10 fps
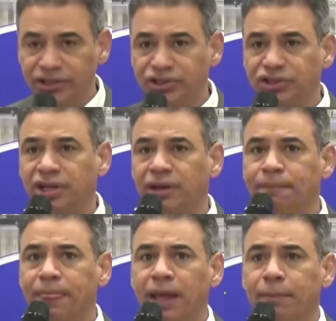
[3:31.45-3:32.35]

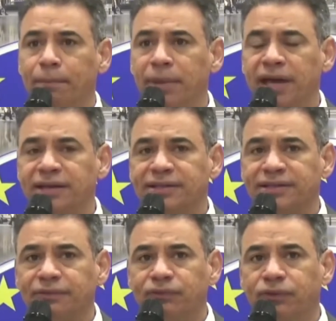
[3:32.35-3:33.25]
Este
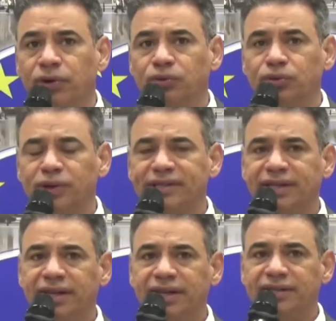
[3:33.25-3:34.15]
mês foram
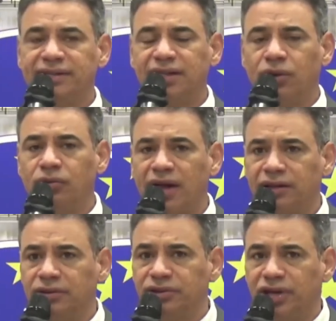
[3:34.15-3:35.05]
duas igrejas
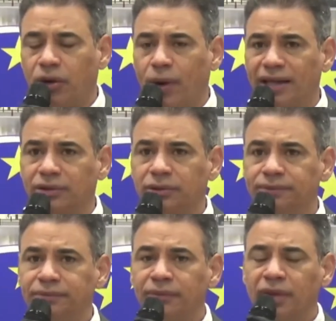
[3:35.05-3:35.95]
inauguradas no dia
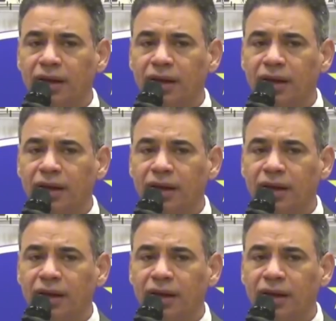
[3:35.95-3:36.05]
4,